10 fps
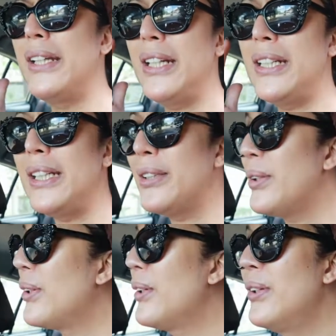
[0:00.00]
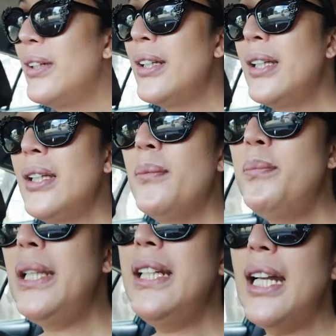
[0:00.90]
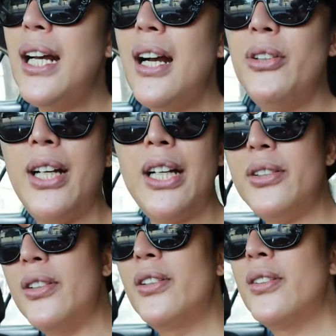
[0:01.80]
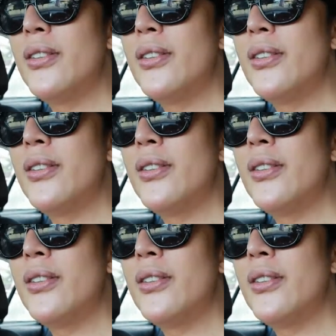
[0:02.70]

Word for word: Ba yan, nalilito ako. Bili na lang ako ng ano.